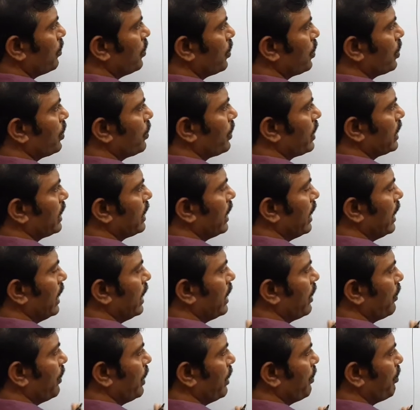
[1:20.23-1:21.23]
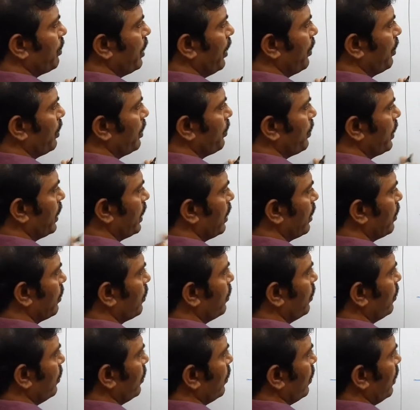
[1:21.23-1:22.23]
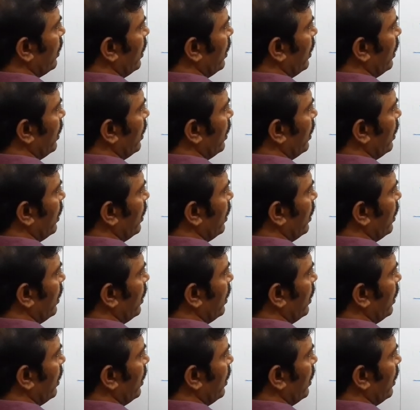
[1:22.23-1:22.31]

మూడు వందల ఇరవై మామిడి పండ్లను